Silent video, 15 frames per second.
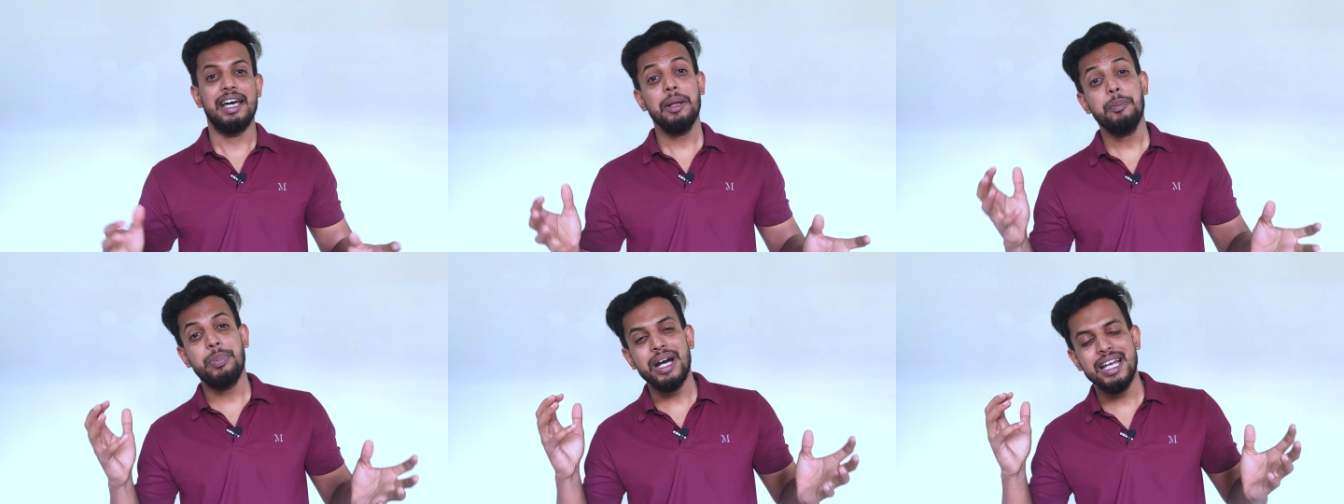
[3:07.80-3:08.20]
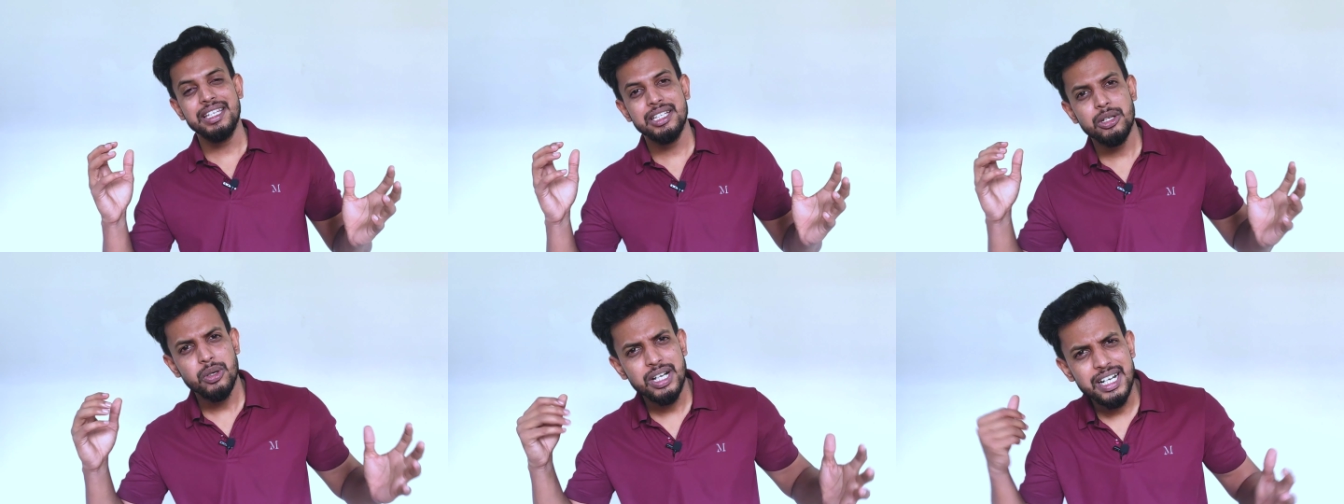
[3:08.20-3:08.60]
अरे भाई
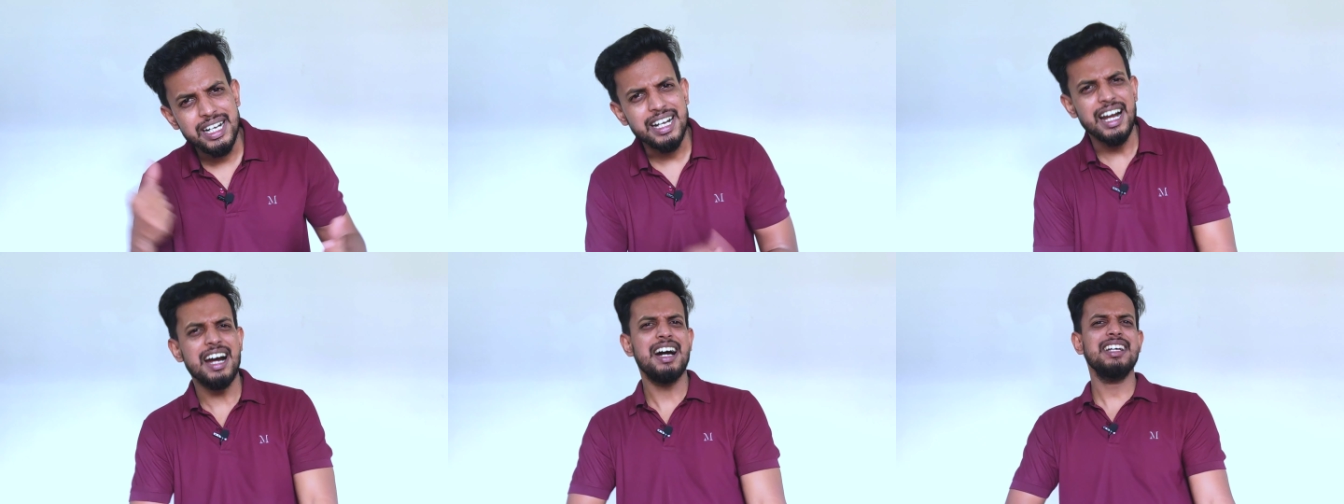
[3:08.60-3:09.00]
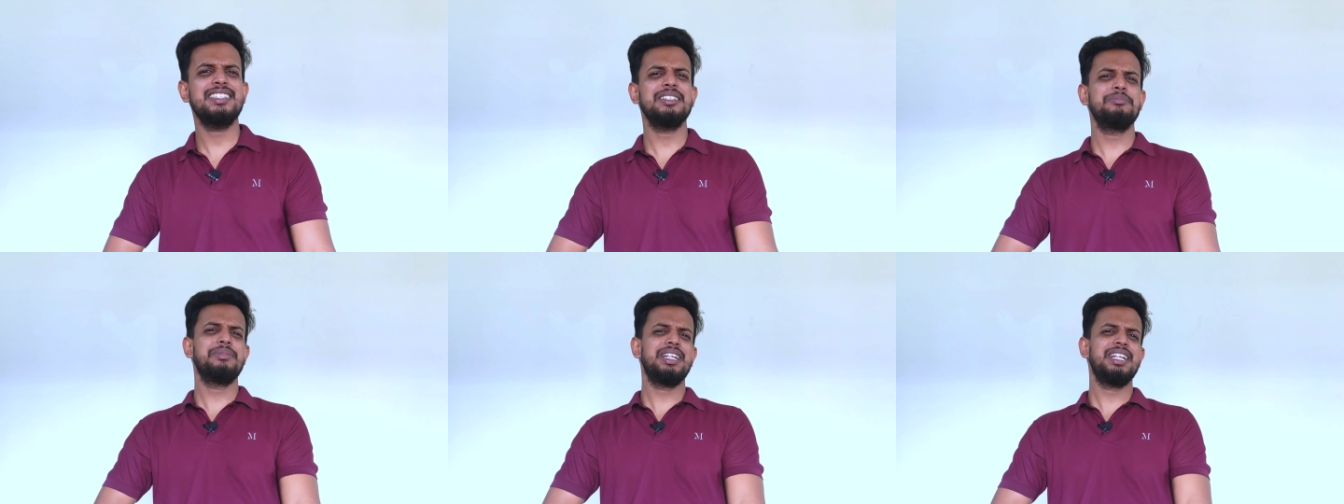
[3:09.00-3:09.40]
ये लोग कहाँ
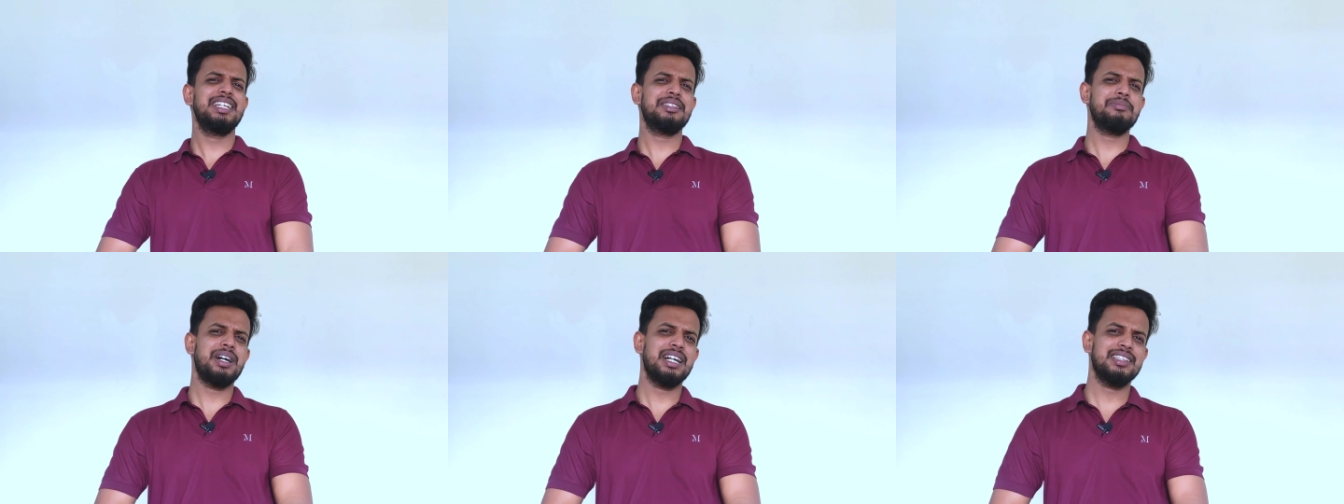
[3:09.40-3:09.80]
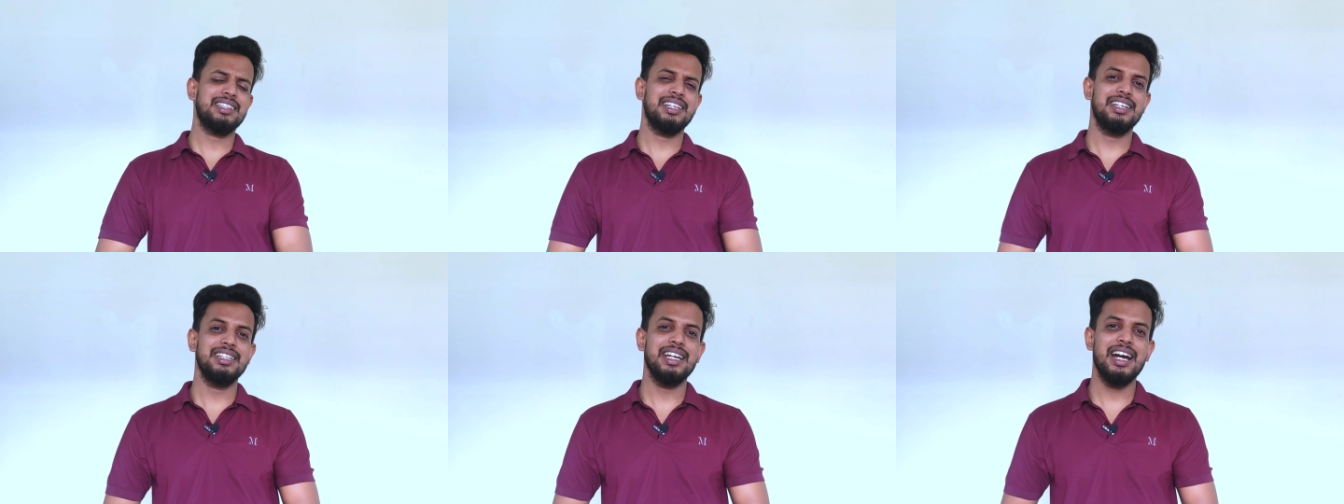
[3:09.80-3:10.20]
से मन्नत
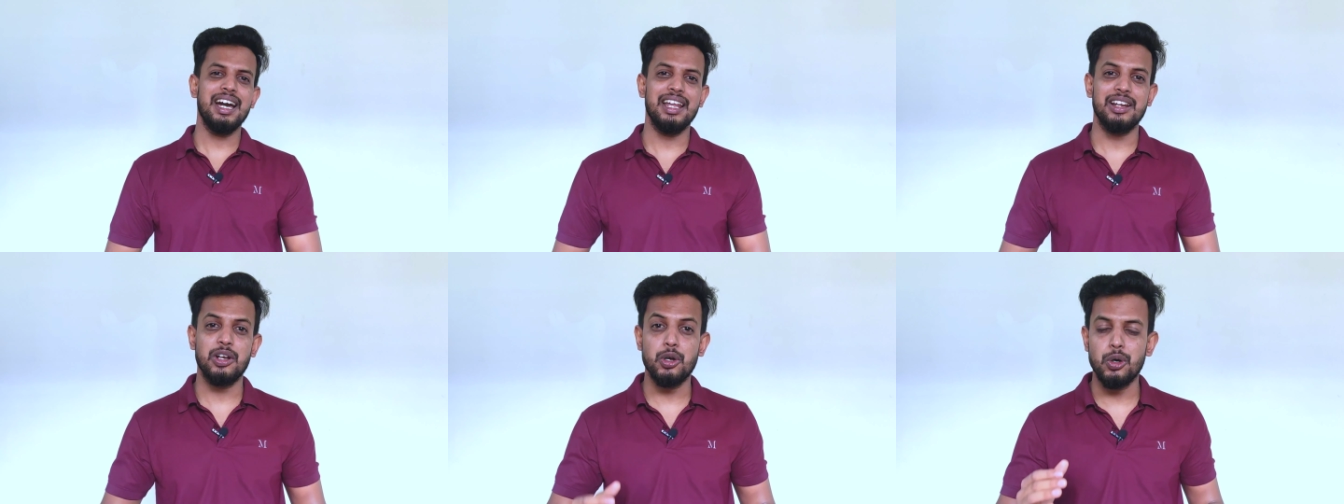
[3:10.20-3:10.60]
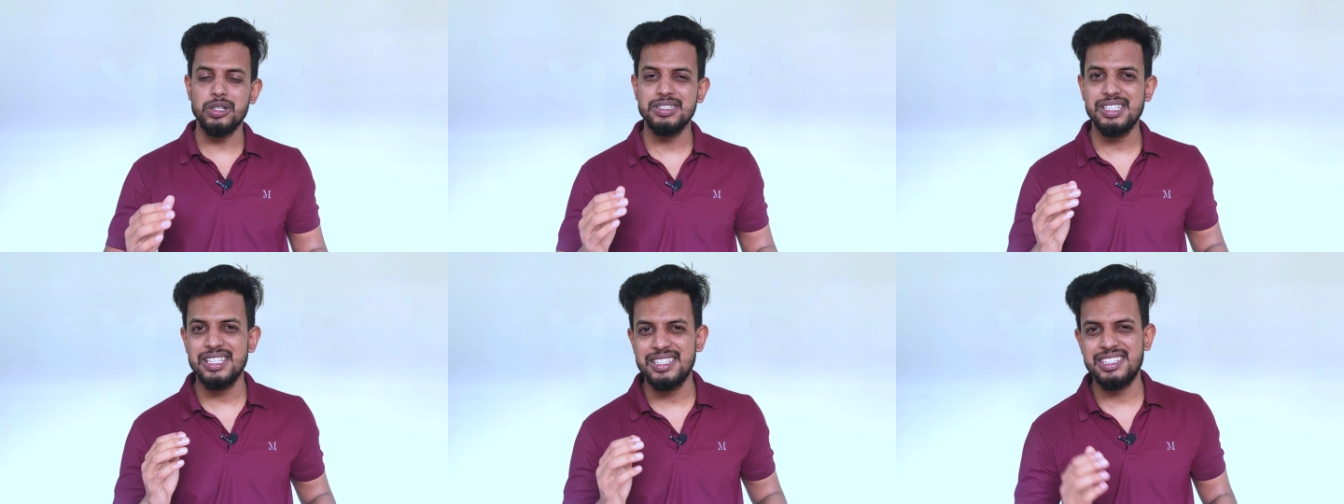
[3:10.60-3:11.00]
मांगते हैं यार
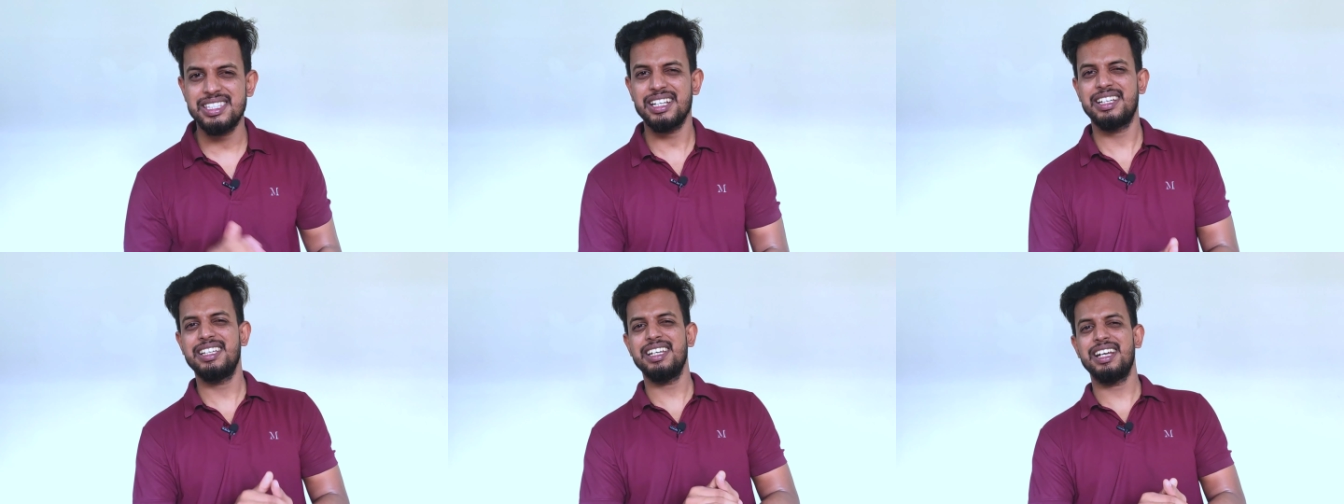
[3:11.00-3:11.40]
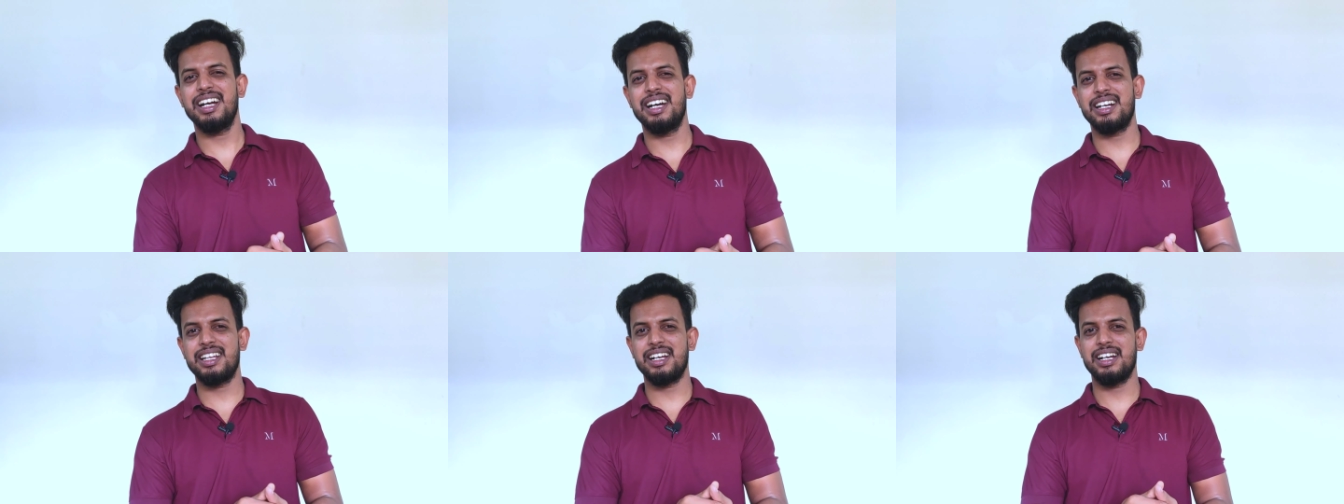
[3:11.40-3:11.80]
कौन सी चक्की
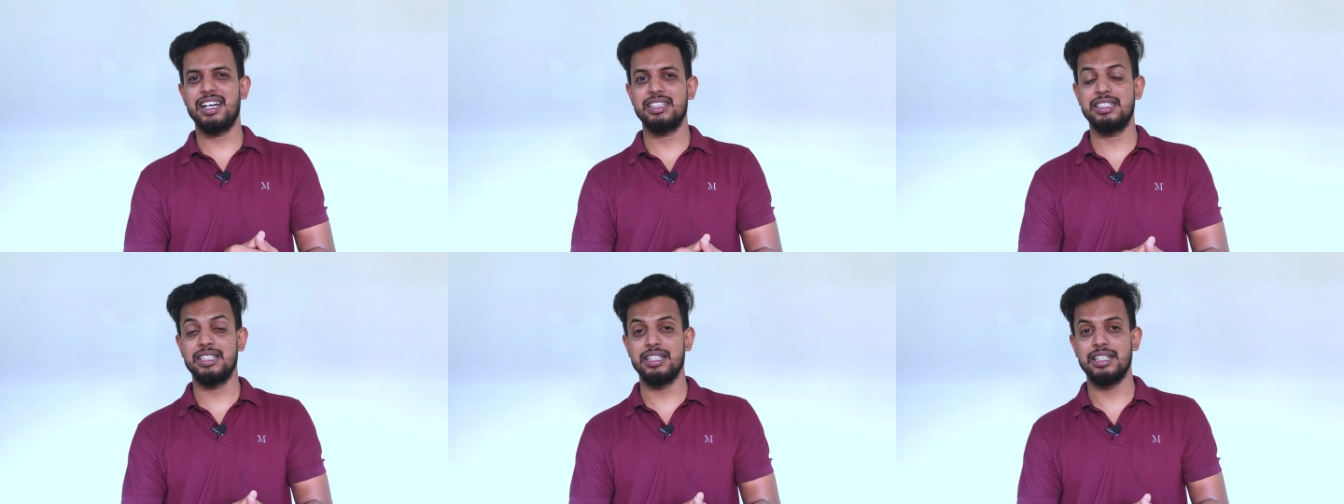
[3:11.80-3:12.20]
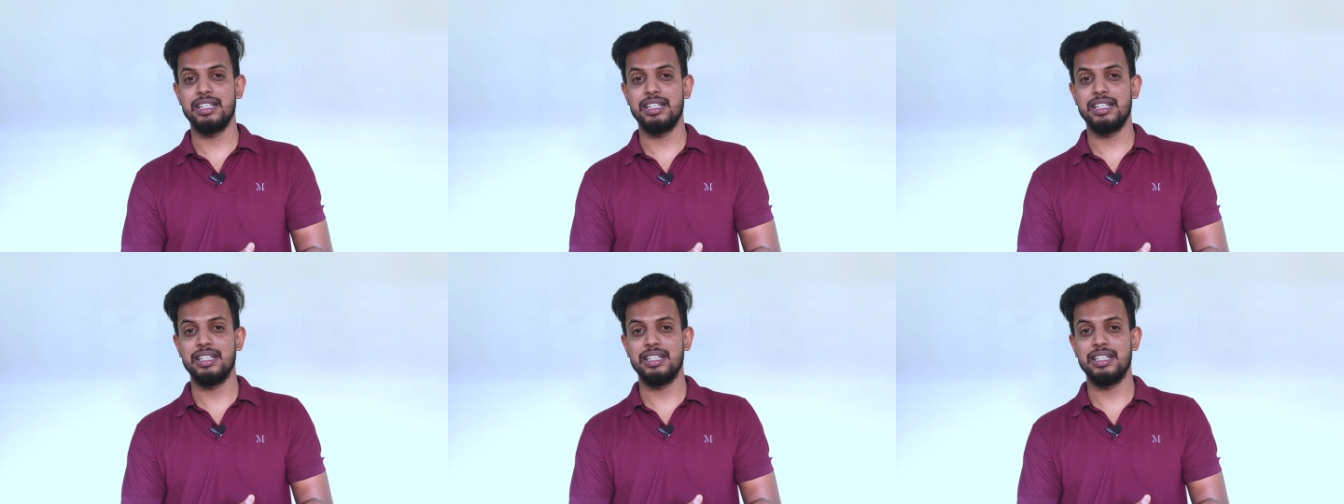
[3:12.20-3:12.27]
का आटा खाते